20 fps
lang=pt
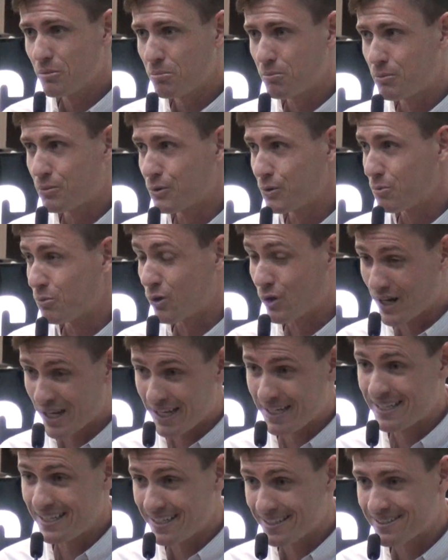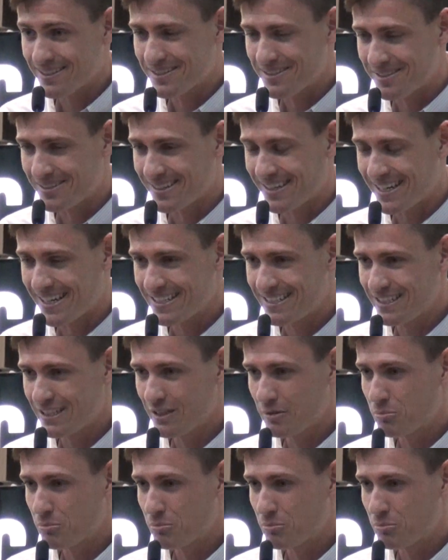O árbitro Ramon Abate Abel